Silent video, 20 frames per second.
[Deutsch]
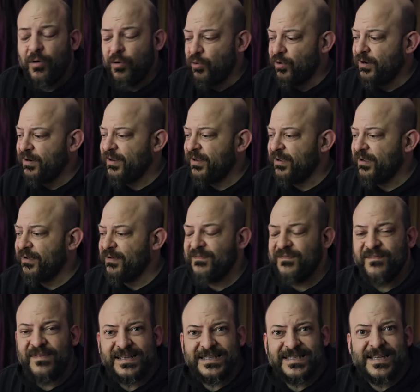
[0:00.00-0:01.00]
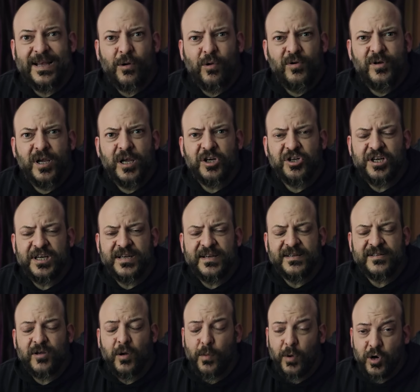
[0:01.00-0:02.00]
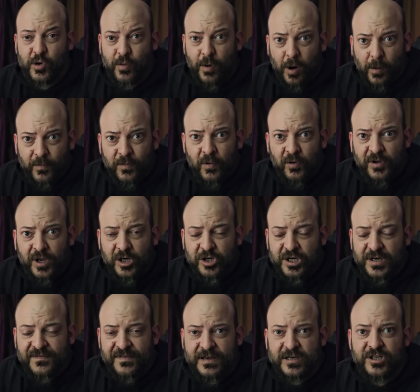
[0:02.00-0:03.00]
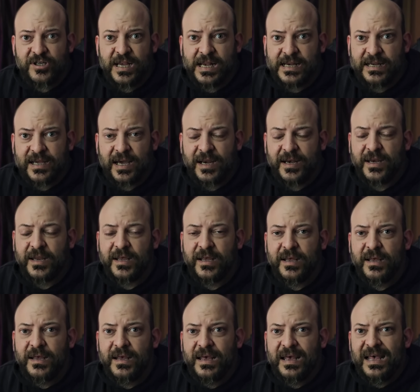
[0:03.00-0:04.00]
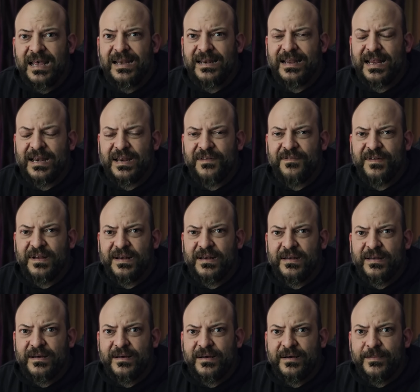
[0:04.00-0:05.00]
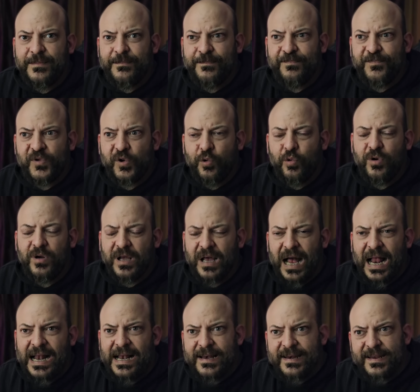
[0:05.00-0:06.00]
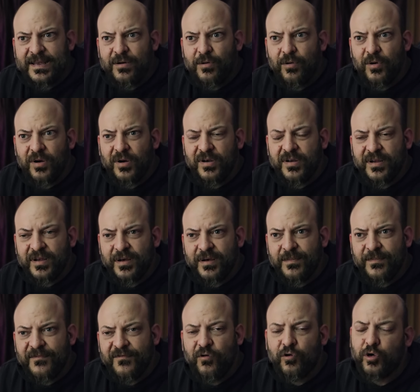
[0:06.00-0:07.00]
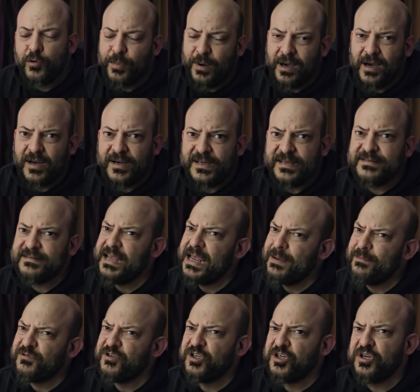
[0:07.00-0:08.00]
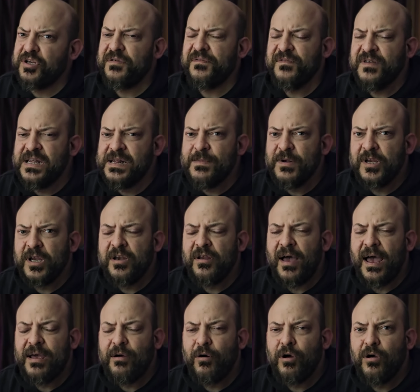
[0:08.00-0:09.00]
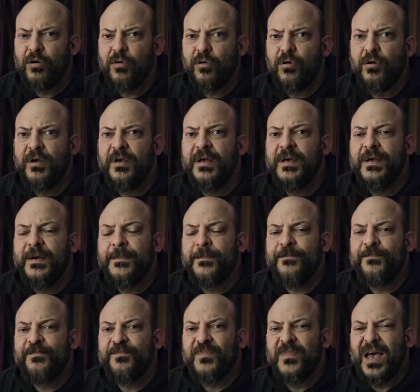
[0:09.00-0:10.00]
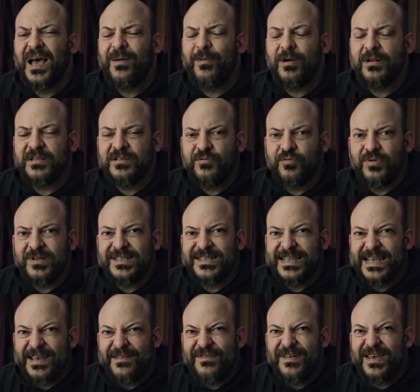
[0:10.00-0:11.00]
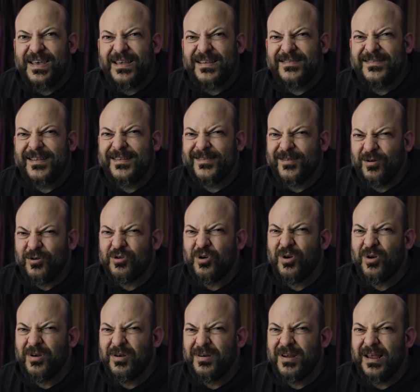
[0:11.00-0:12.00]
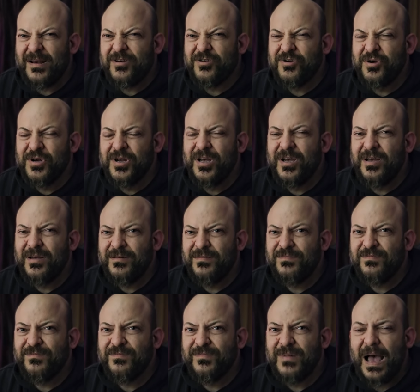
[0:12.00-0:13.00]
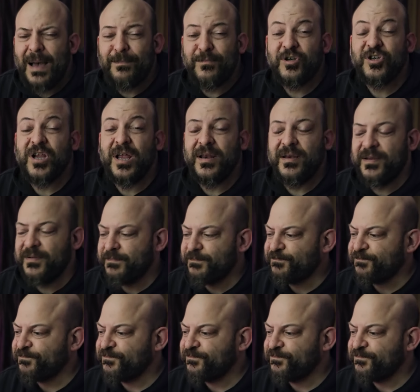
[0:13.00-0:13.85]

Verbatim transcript: und äh, was der Unterschied ist, ob man überhaupt einen Unterschied feststellen kann. Denn ich finde, ähm, gut, Aldi und ähm, Fotoparadies geben sich nicht viel mit den 3 Euro. Aber zu CW ist das doch schon ein ganz schöner Abstand.